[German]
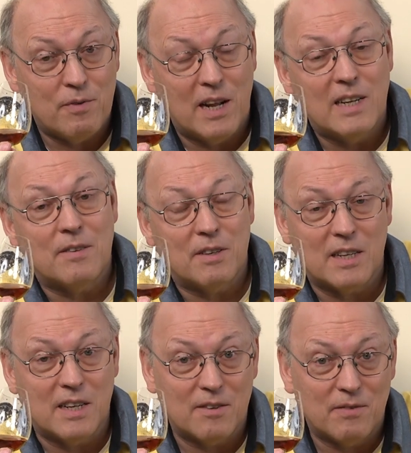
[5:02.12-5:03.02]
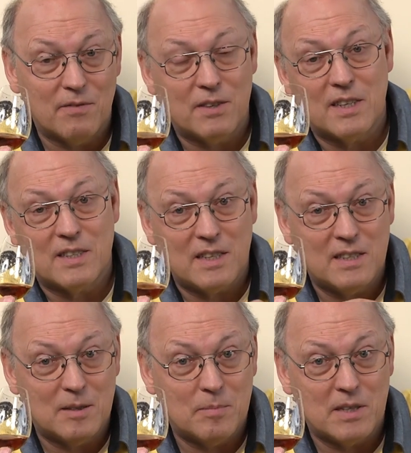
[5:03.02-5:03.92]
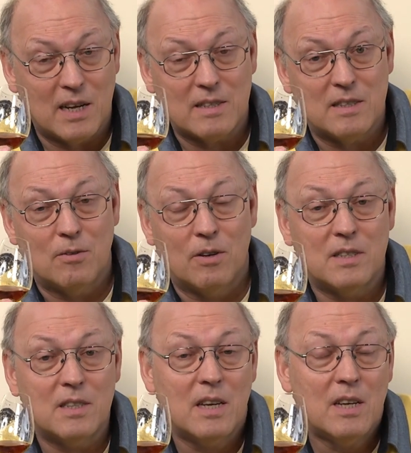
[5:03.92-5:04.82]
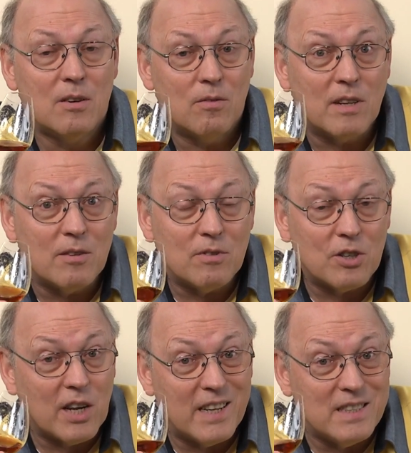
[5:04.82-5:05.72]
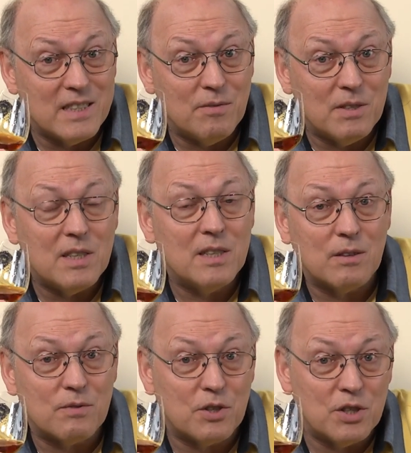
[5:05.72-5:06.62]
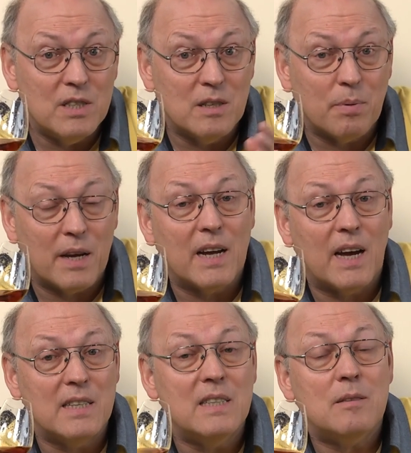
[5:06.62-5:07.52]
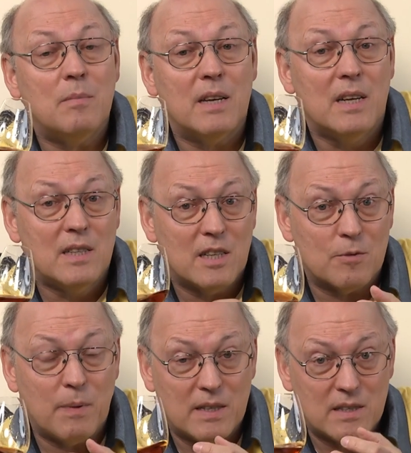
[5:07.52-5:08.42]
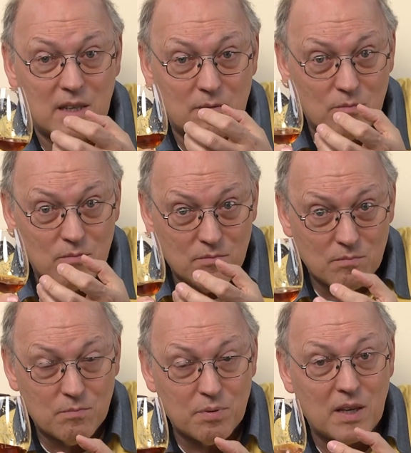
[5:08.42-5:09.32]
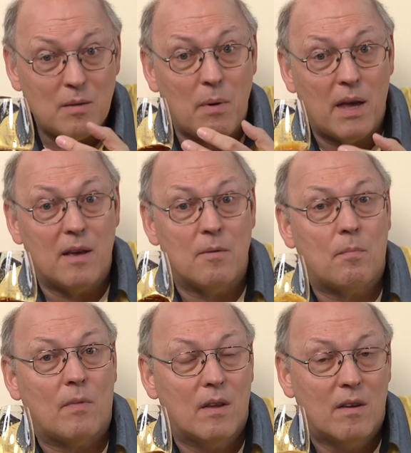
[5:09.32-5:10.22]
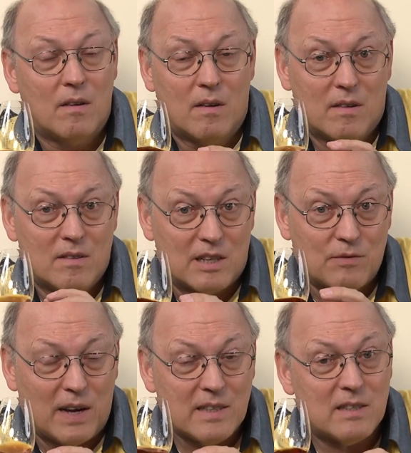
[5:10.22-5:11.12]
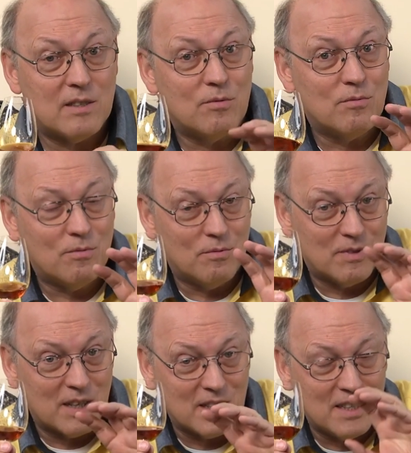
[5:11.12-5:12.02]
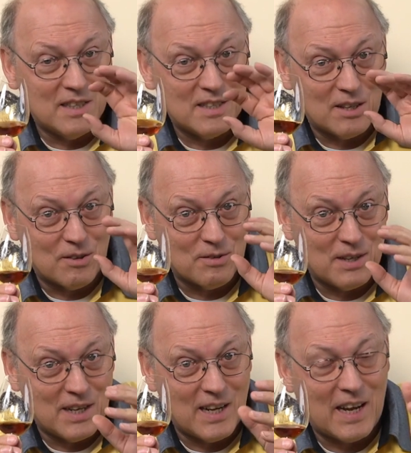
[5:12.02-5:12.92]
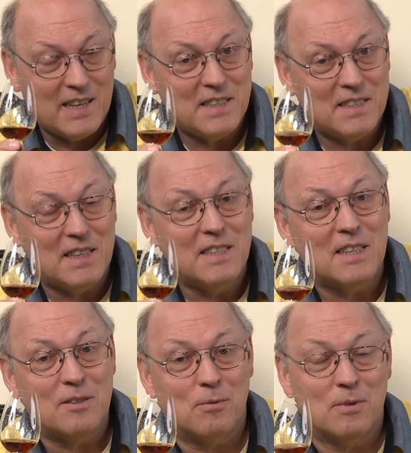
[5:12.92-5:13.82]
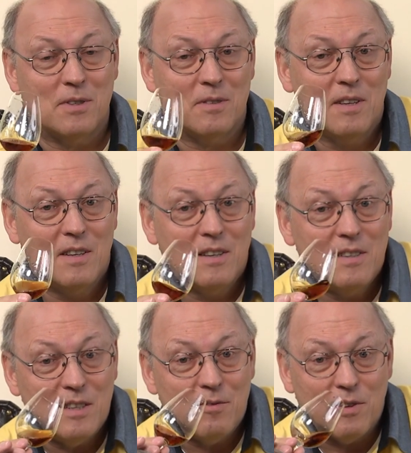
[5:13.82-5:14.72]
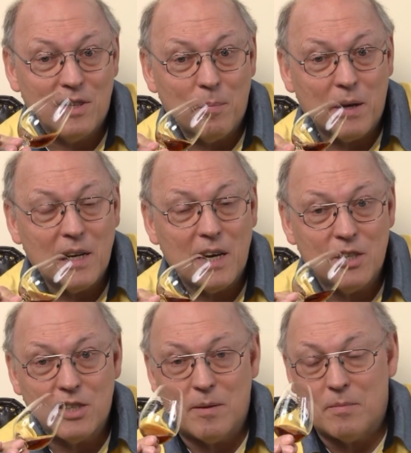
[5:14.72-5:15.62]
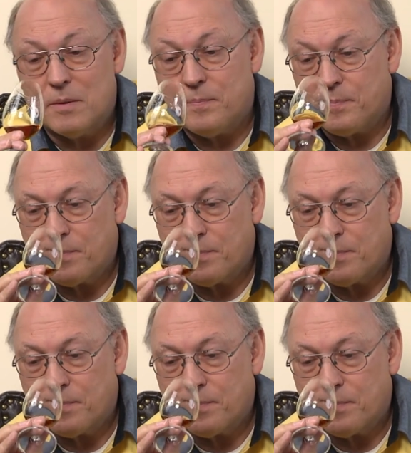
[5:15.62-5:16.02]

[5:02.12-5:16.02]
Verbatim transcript: viel älter wird, dann irgendwann wird das 60, 70, 80, 90. Und dann unterscheiden sie die Whiskys aus verschiedenen Brennereien nicht mehr. Da schmecken sie primär das Fass. Und da drin ist dann noch so eine leichte Hinternote, die von der Brennerei stammt.